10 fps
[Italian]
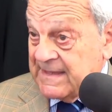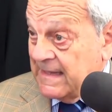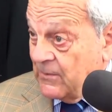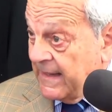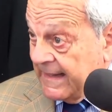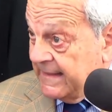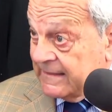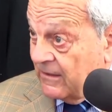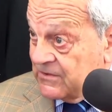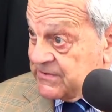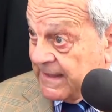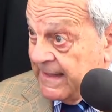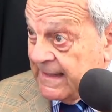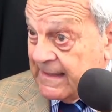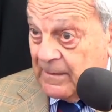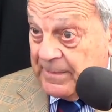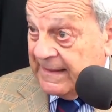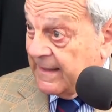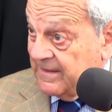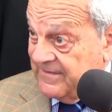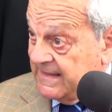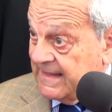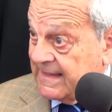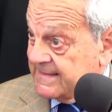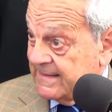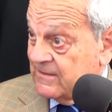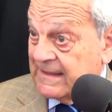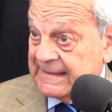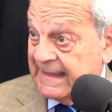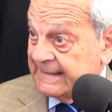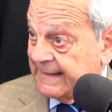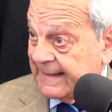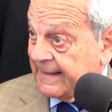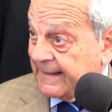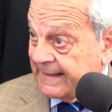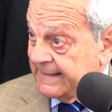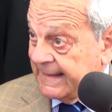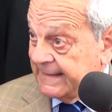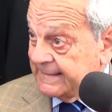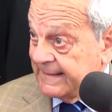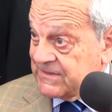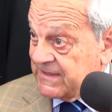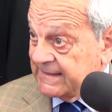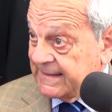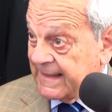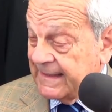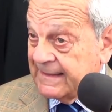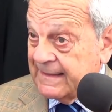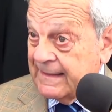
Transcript: C'è la guerra italo-austriaca per la rivendicazione delle terre irredente, eccetera.